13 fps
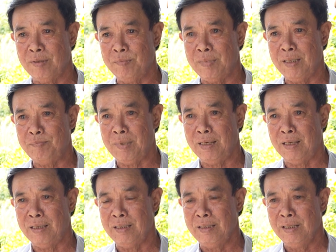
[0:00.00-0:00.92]
mà mà,
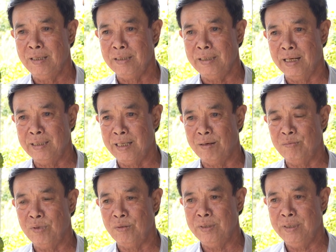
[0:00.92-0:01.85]
mà vận
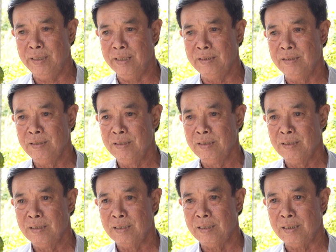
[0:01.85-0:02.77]
động hội viên
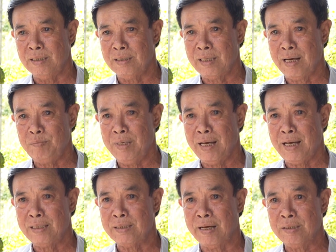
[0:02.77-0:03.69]
à, tham
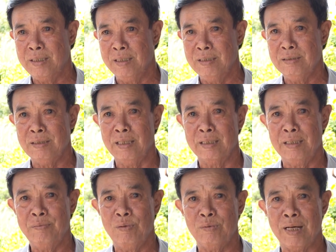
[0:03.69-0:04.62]
gia sản xuất và
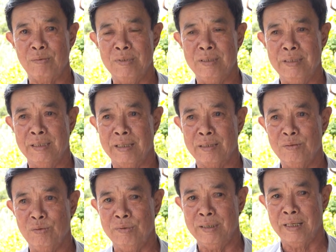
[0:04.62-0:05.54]
cái phong trào sinh vật
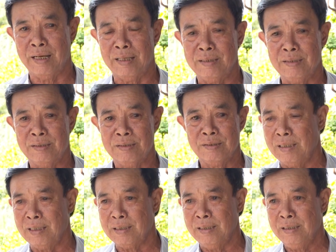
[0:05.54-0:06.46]
cảnh của huyện nhà.
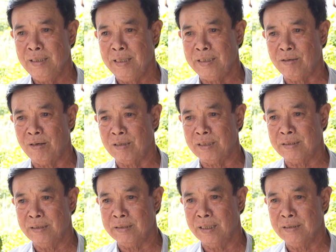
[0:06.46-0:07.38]
Là với vai trò là
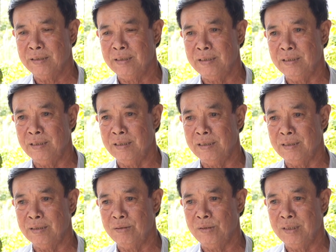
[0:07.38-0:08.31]
thường trực thì
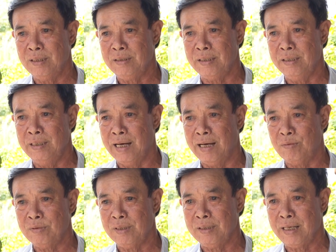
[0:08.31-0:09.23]
tôi sẽ chỉ
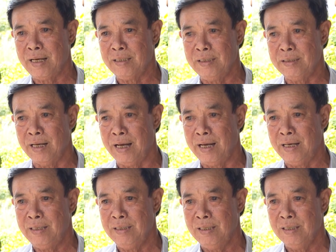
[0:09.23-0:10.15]
đạo cho các cái
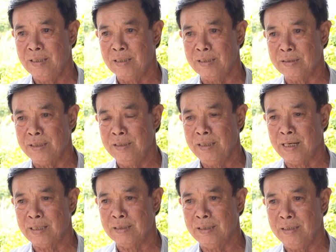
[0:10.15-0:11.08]
xã tiến
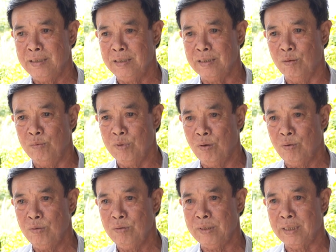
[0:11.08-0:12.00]
hành cái củng
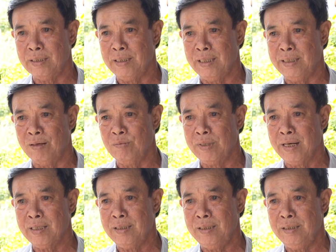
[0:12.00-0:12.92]
cố và nhân rộng
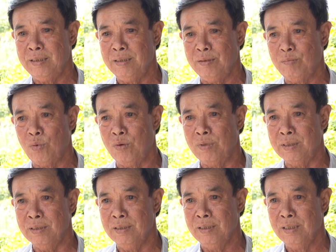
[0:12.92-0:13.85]
các cái mô
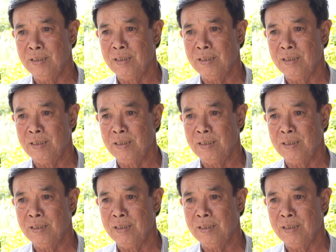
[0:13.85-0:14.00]
hình